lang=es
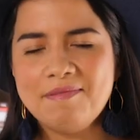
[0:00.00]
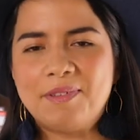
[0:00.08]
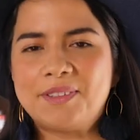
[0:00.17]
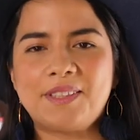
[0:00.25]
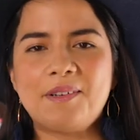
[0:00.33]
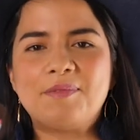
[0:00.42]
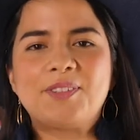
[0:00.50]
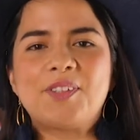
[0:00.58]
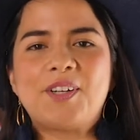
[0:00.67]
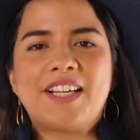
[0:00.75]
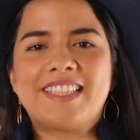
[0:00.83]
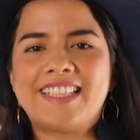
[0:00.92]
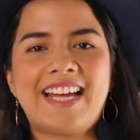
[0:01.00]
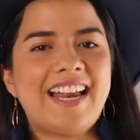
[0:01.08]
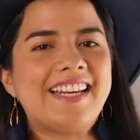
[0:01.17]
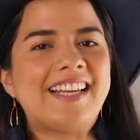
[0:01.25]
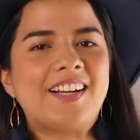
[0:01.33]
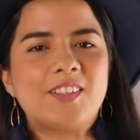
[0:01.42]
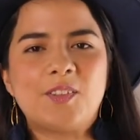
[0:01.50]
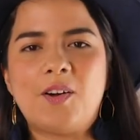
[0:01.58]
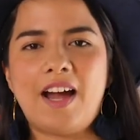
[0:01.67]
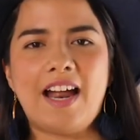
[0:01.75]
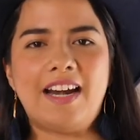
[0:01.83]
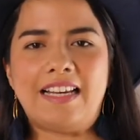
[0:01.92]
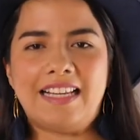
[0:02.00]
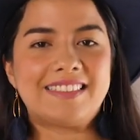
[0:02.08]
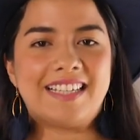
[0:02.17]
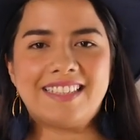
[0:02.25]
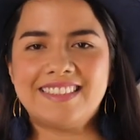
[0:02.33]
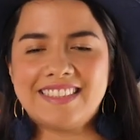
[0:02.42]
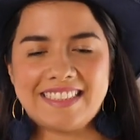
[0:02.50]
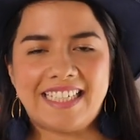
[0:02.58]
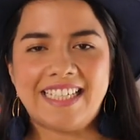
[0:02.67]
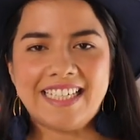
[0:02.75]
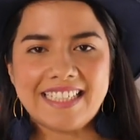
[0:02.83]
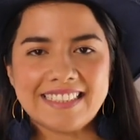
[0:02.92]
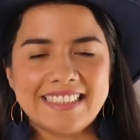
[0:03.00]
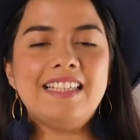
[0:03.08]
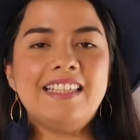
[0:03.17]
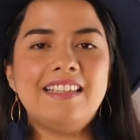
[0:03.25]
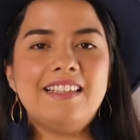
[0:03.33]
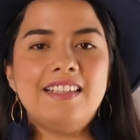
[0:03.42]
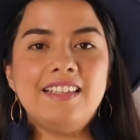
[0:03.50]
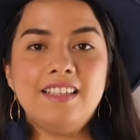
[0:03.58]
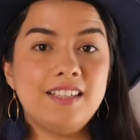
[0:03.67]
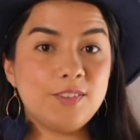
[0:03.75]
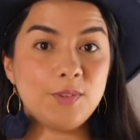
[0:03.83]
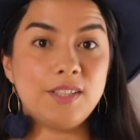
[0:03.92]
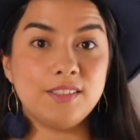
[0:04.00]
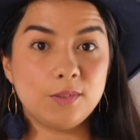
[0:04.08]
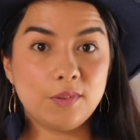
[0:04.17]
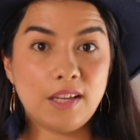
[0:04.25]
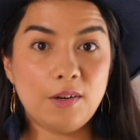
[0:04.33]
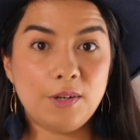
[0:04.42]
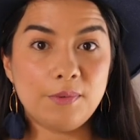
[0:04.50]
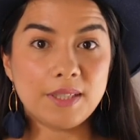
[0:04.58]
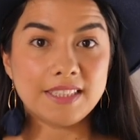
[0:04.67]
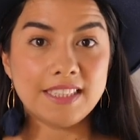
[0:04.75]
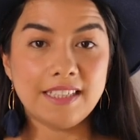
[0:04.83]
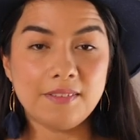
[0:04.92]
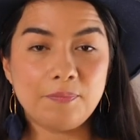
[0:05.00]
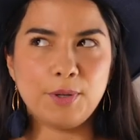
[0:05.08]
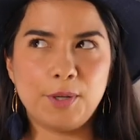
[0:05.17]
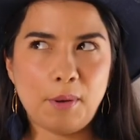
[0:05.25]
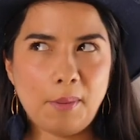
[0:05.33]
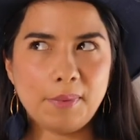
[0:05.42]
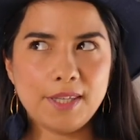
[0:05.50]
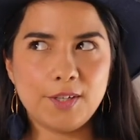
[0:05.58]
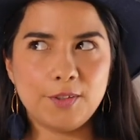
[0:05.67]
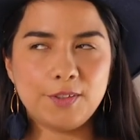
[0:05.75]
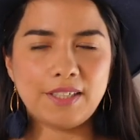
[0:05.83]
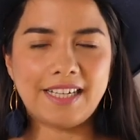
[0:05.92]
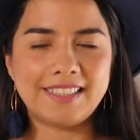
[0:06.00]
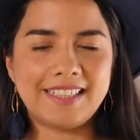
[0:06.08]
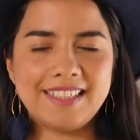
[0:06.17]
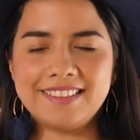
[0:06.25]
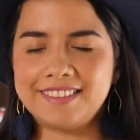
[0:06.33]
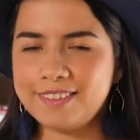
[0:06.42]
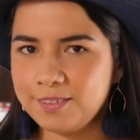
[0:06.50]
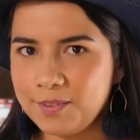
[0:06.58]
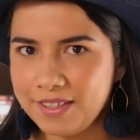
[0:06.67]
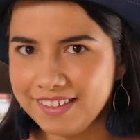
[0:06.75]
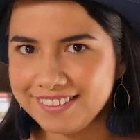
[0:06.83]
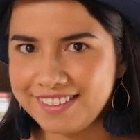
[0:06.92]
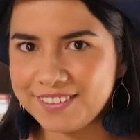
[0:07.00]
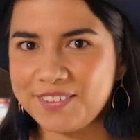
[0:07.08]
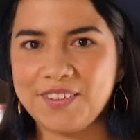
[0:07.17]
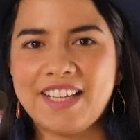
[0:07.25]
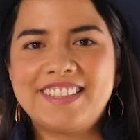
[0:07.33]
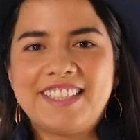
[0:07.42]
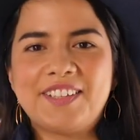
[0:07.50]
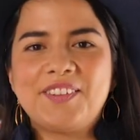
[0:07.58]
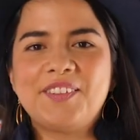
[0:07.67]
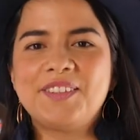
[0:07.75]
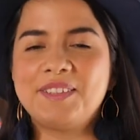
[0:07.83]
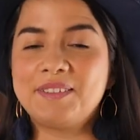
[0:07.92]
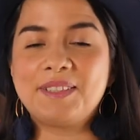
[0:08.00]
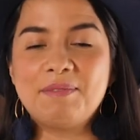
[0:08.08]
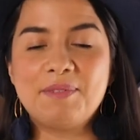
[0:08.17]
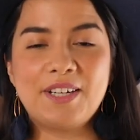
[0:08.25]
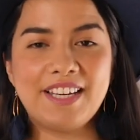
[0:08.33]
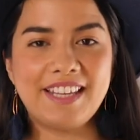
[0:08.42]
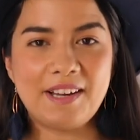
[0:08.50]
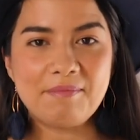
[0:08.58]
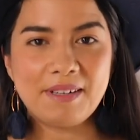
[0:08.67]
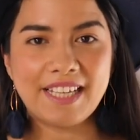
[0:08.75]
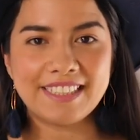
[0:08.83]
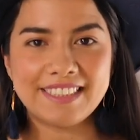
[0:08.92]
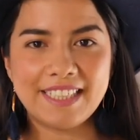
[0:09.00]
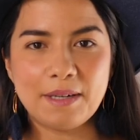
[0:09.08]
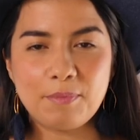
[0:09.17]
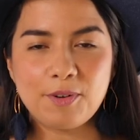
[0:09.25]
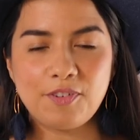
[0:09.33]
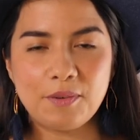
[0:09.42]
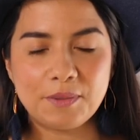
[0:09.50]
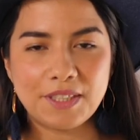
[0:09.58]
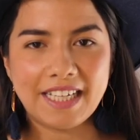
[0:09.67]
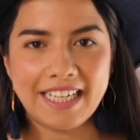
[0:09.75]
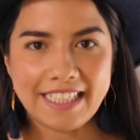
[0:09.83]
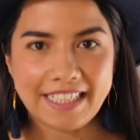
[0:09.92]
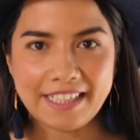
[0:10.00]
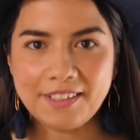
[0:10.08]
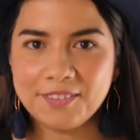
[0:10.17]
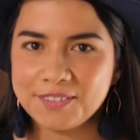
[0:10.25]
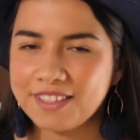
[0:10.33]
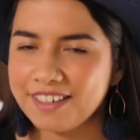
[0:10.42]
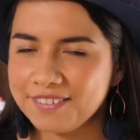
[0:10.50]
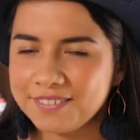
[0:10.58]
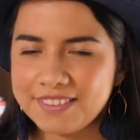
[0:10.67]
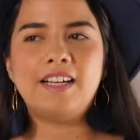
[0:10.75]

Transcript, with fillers: Me gustaba mucho cantar y actuar y las artes escénicas y, eso quería estudiar en la universidad. Pero mi mamá me dijo, Ana, estás loca. Si estudias teatro te vas a morir de hambre, así que por favor elige otra cosa.